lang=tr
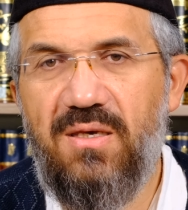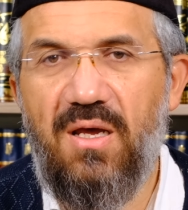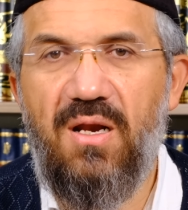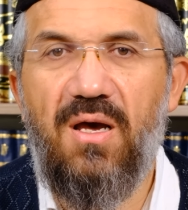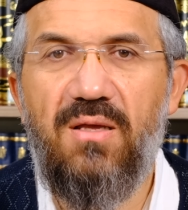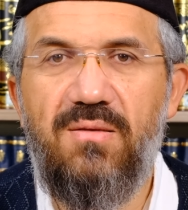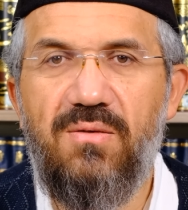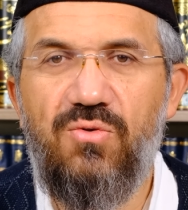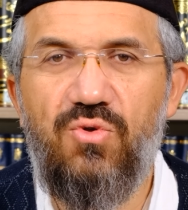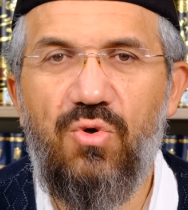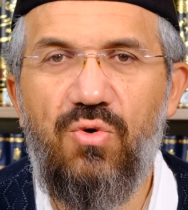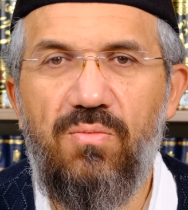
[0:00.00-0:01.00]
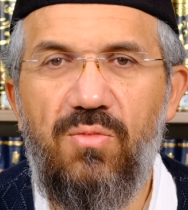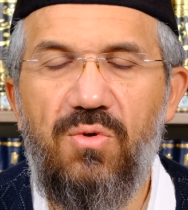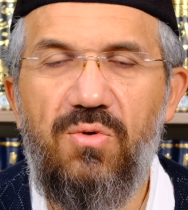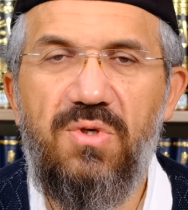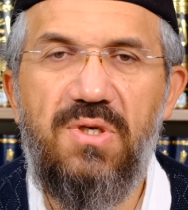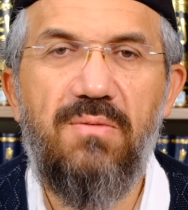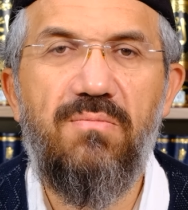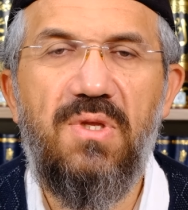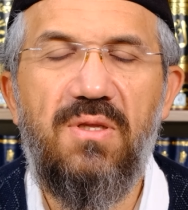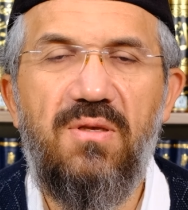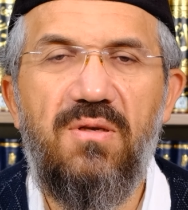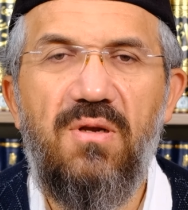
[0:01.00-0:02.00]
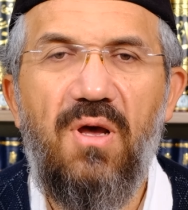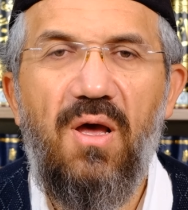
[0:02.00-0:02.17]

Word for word: Kerahatın sorumluluğu kimdedir?